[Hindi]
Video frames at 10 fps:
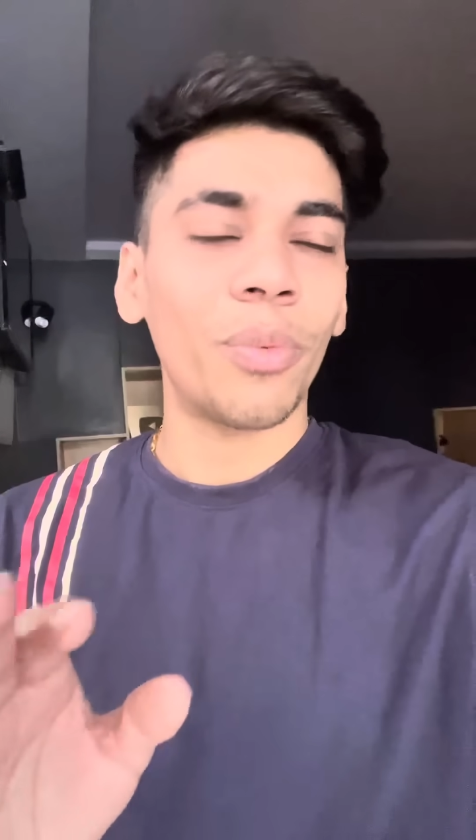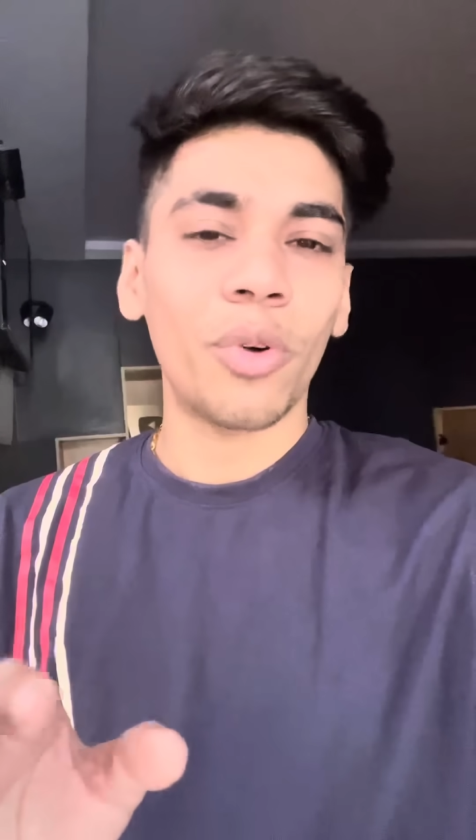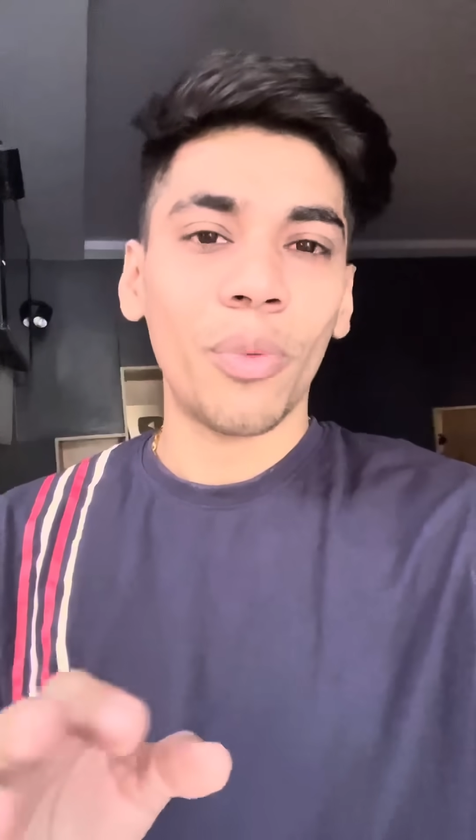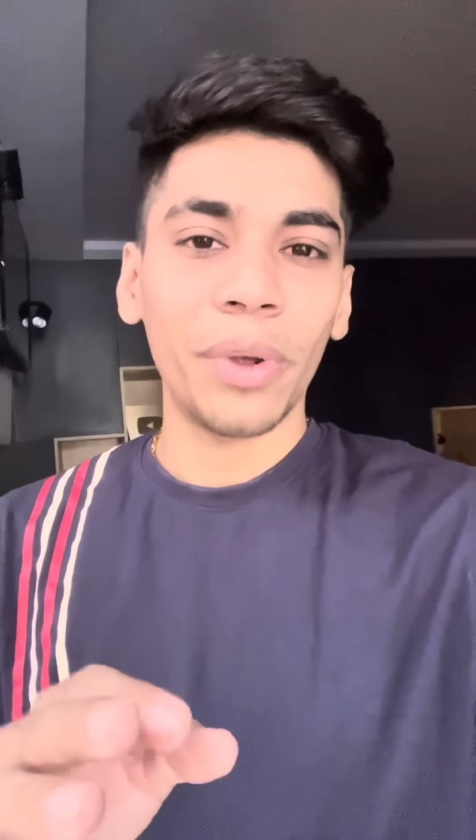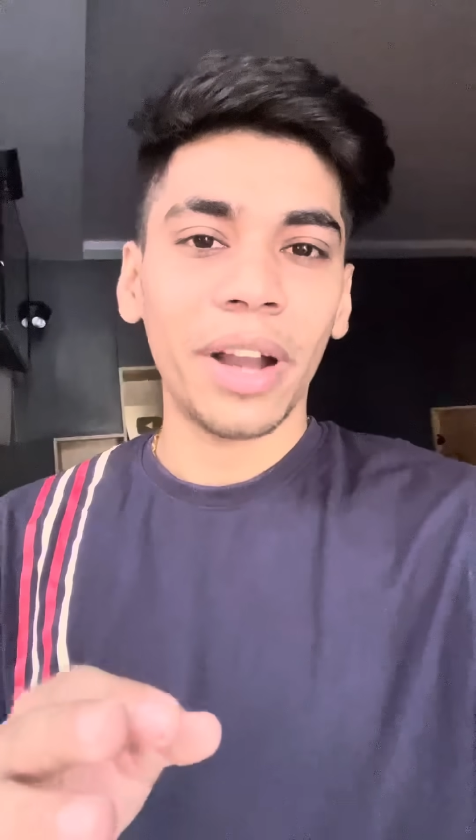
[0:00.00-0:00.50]

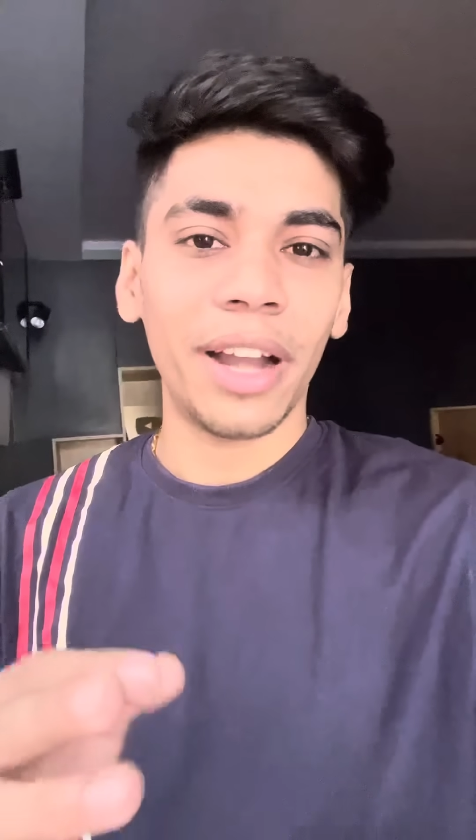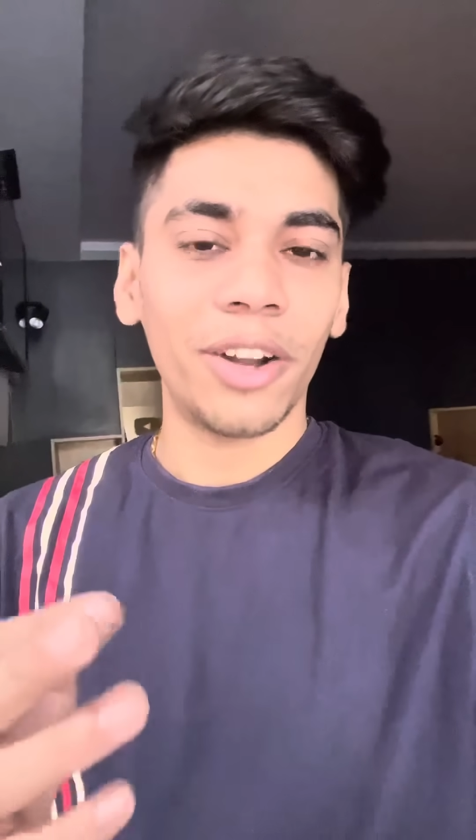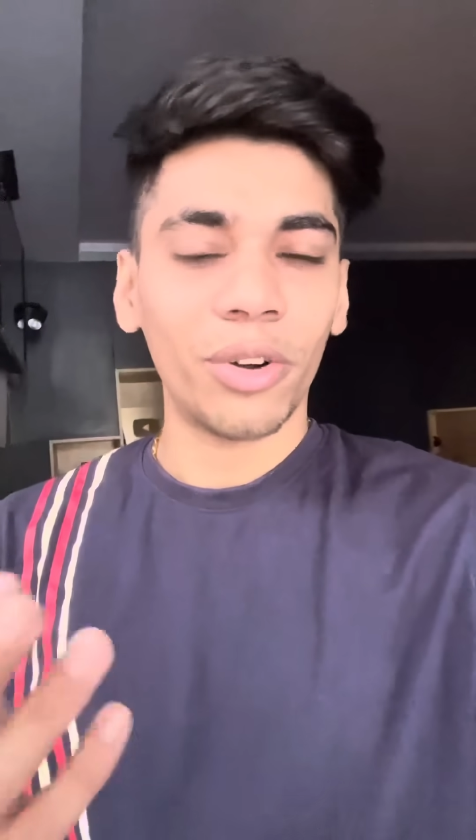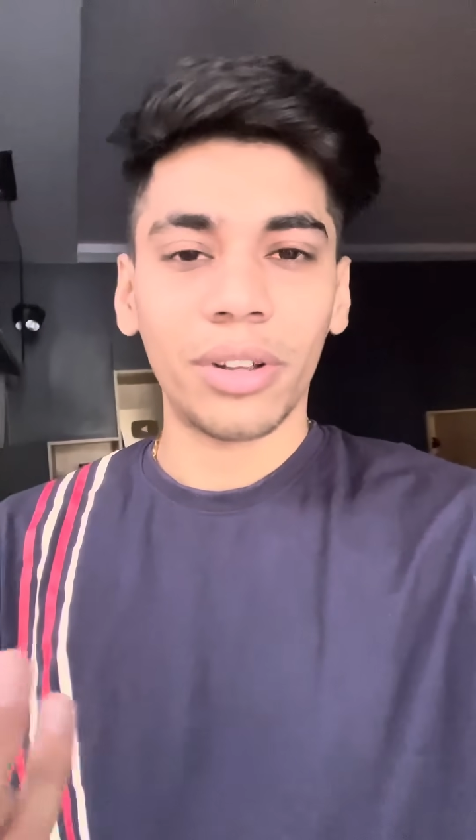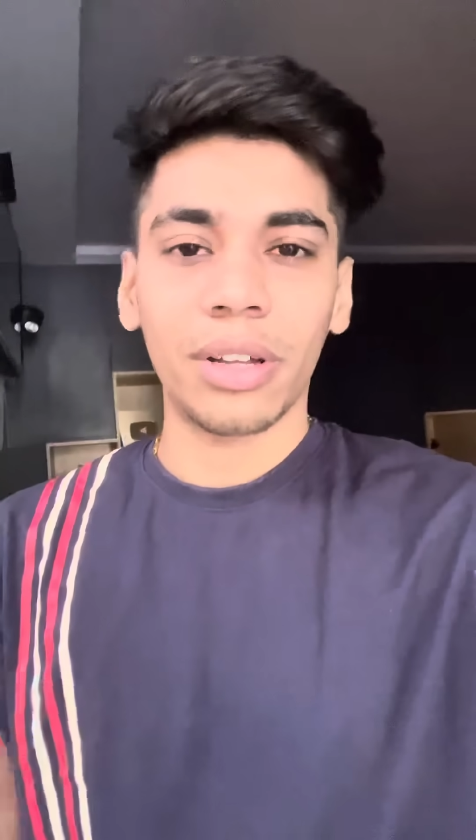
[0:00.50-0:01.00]
कॉपीराइट
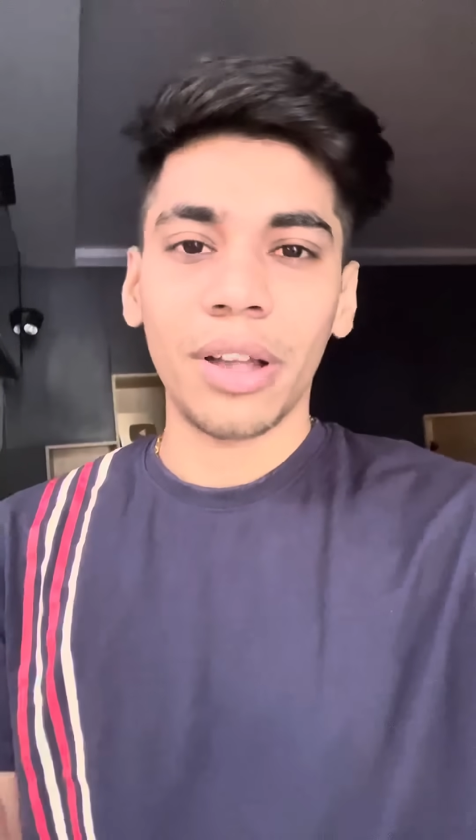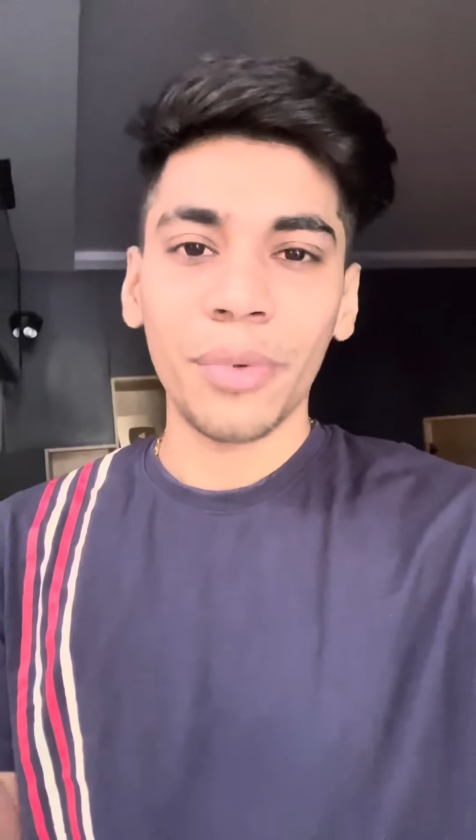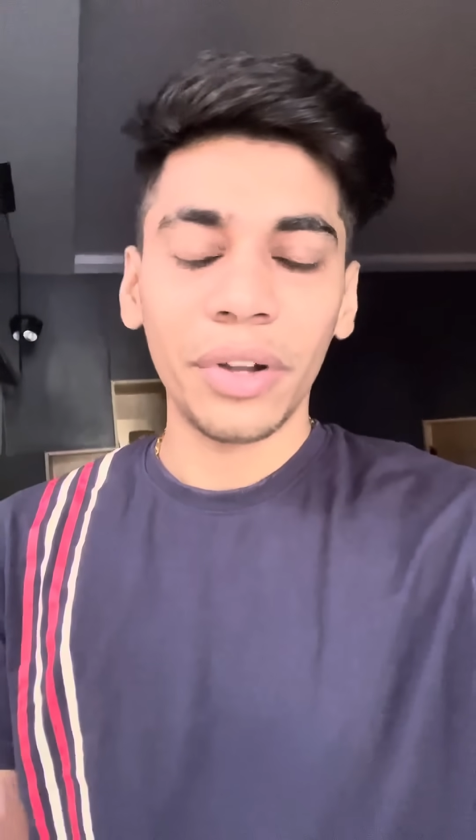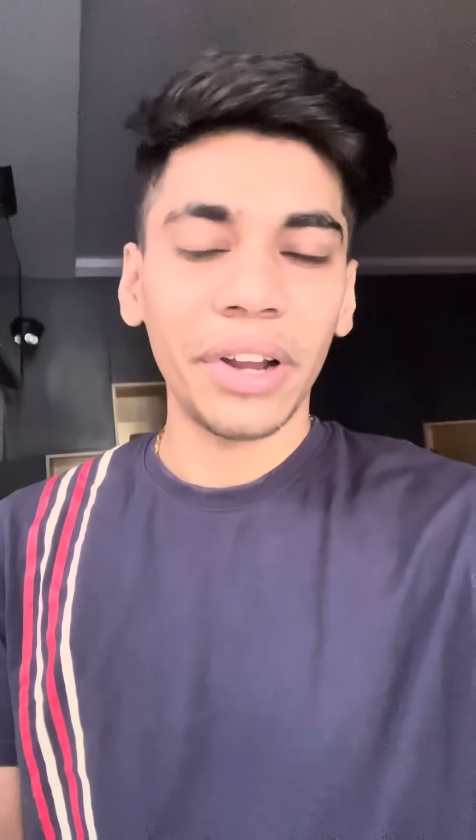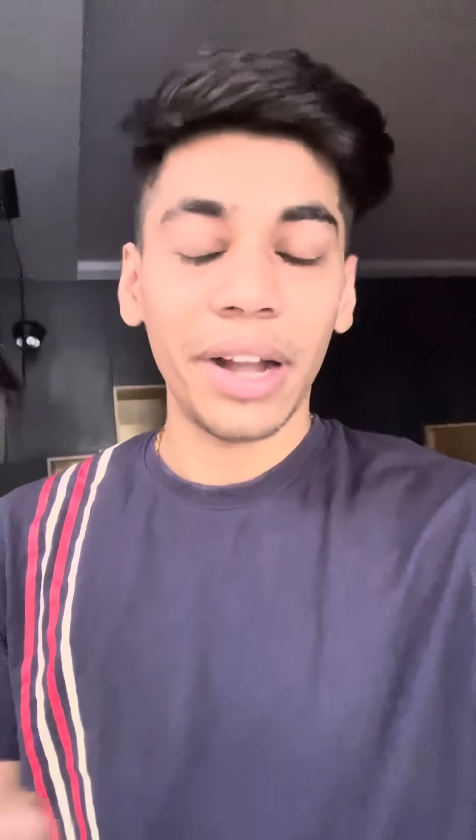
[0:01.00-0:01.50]
और
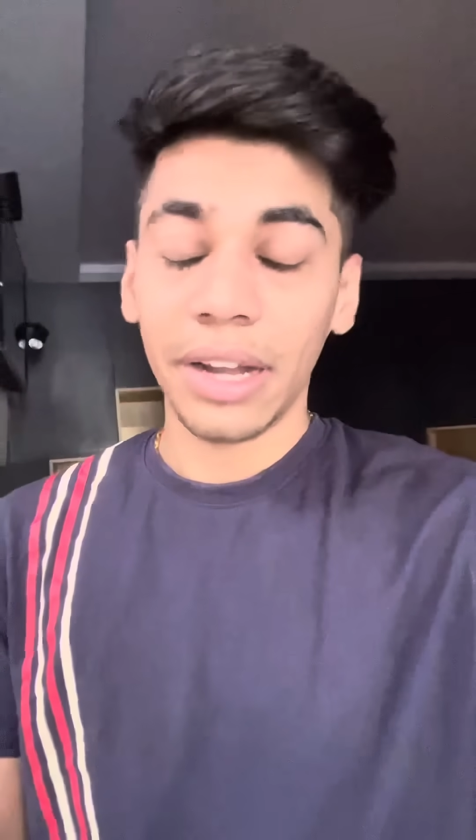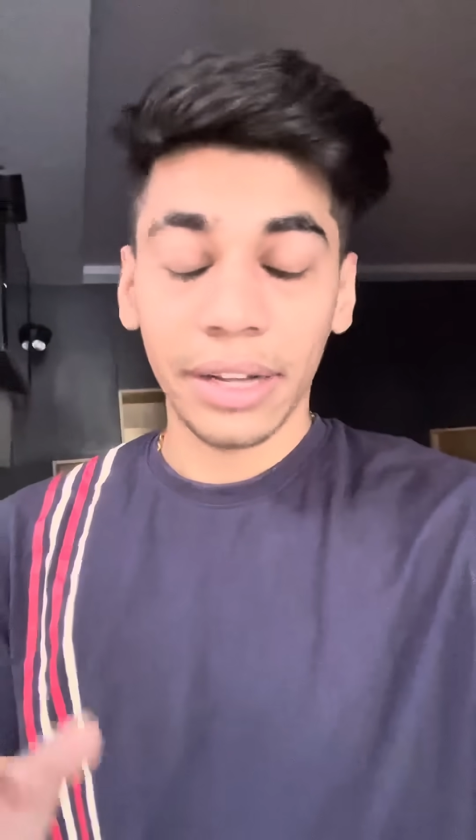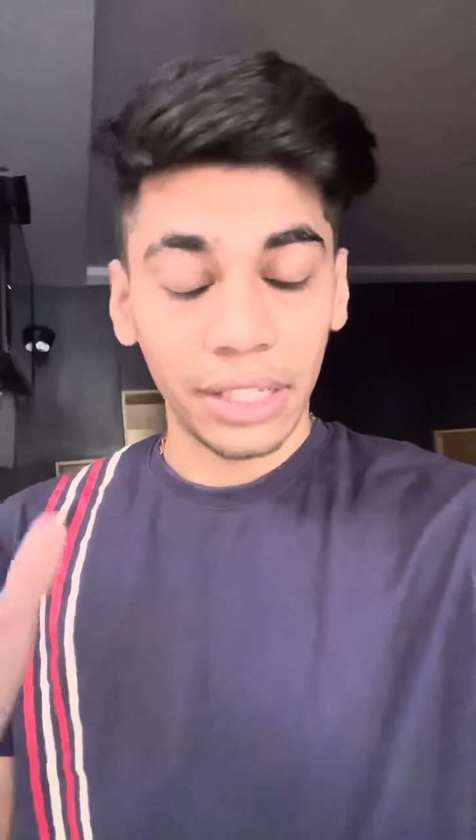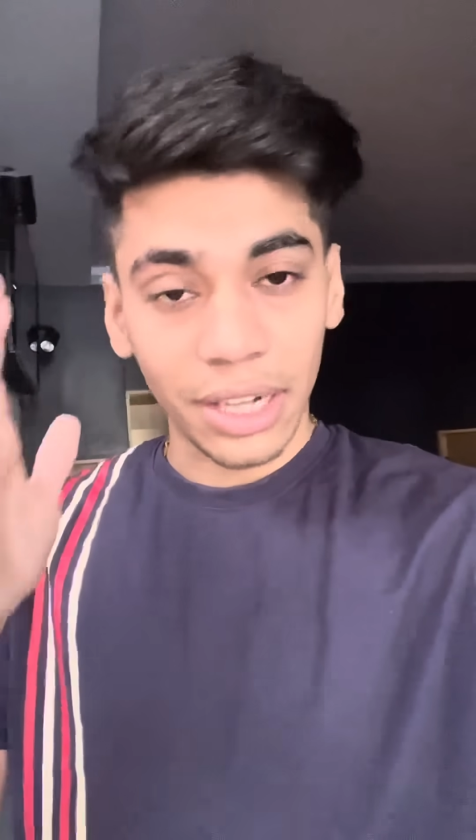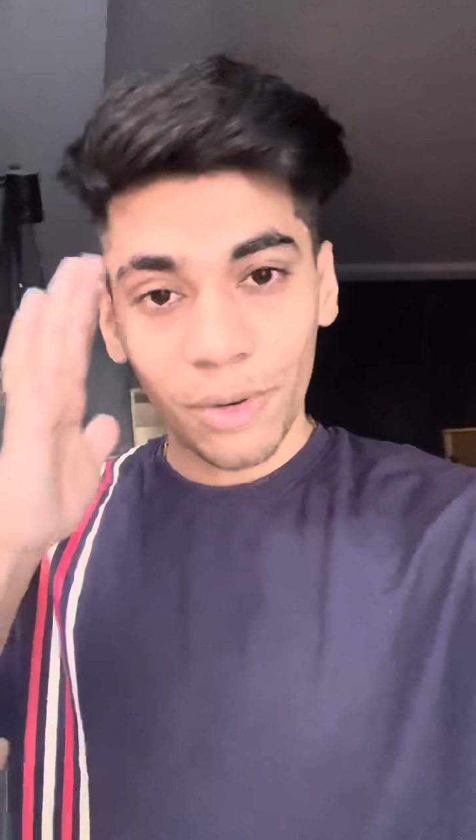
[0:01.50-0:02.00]
कम्युनिटी गाइडलाइन
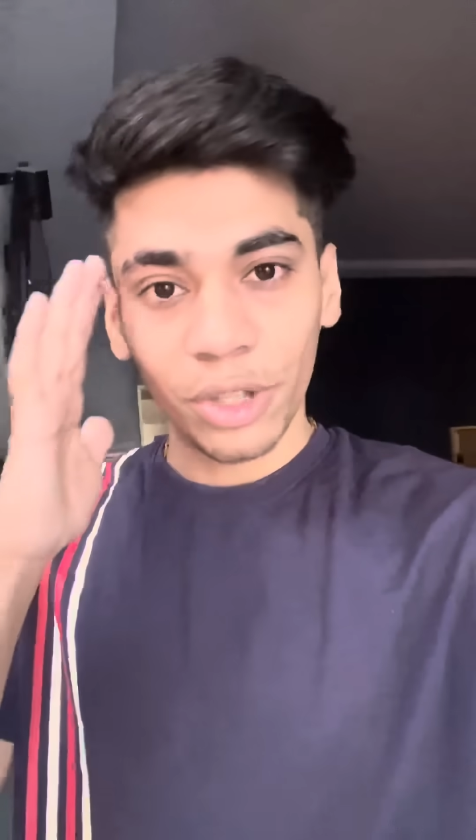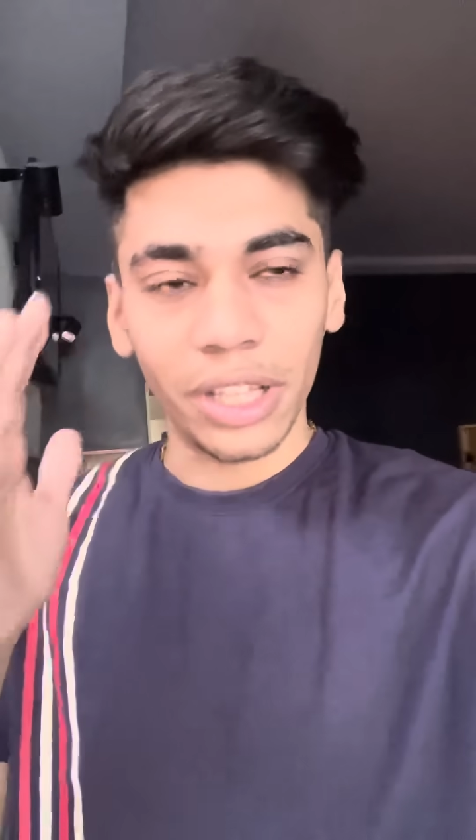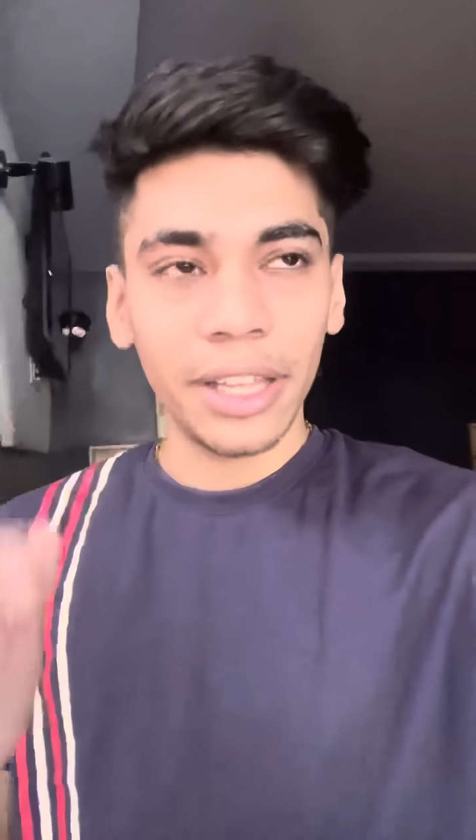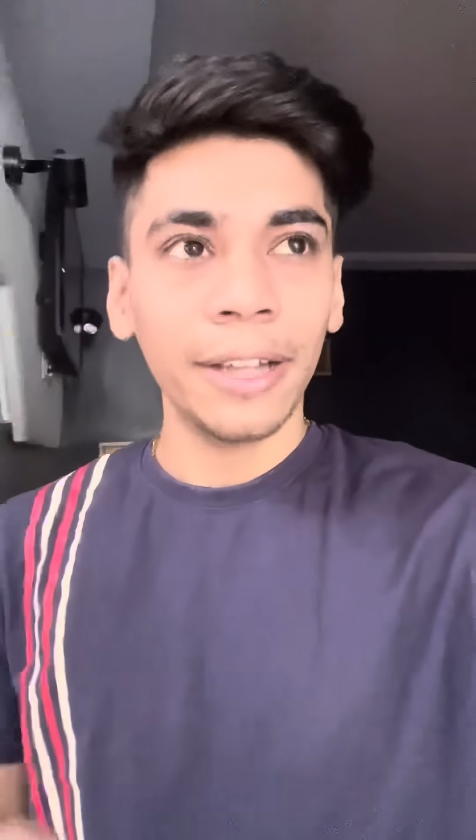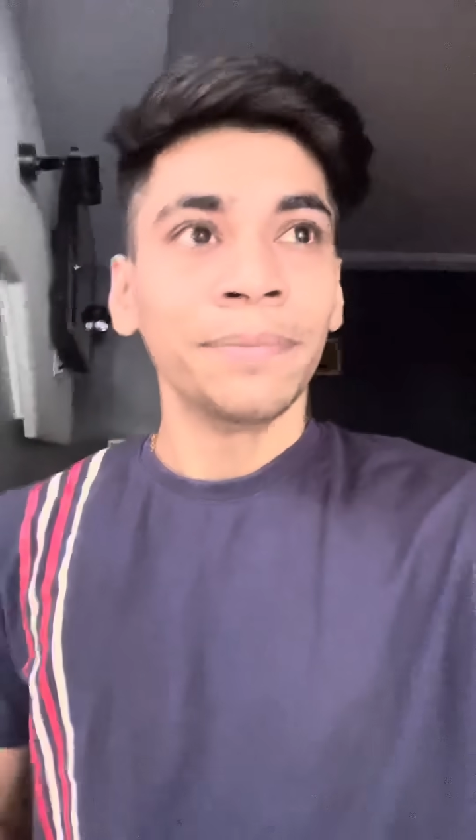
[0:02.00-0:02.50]
कितना वो
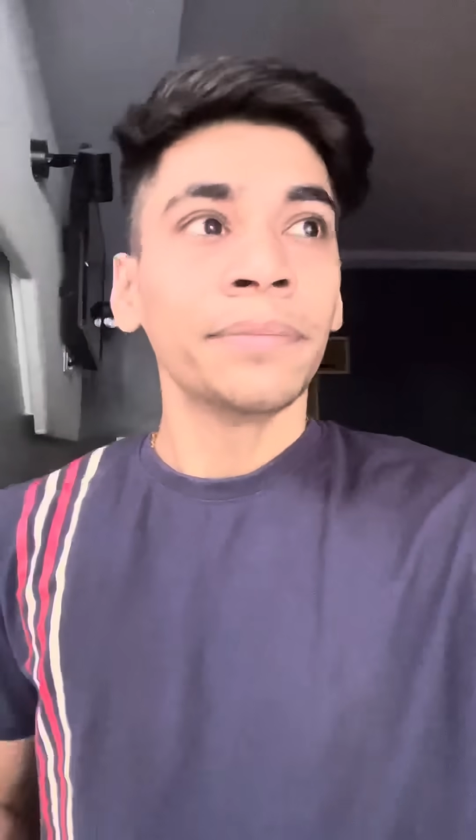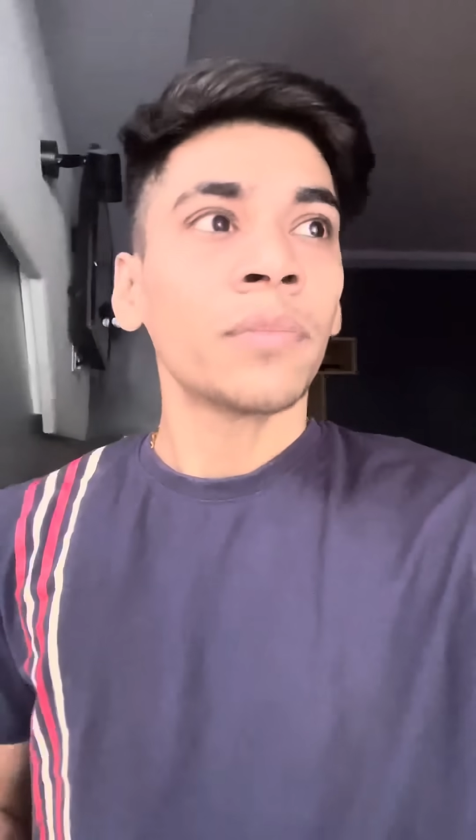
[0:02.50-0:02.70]
देती है